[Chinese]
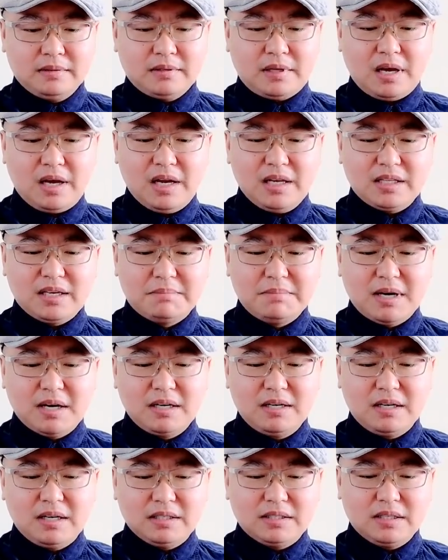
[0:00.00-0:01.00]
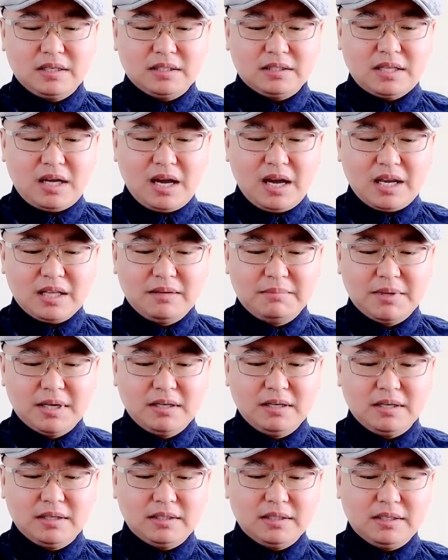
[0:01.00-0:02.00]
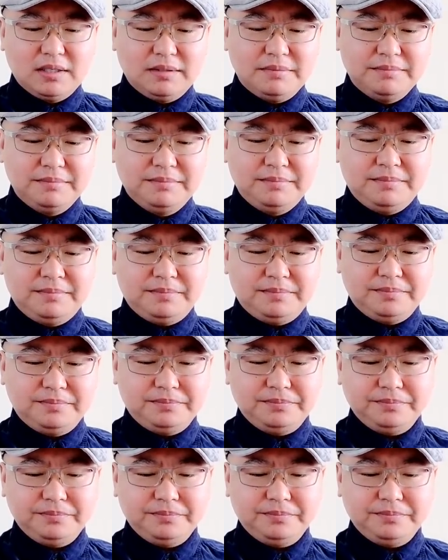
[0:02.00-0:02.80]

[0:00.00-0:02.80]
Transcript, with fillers: 太他妈恶心了，太他妈恶心了。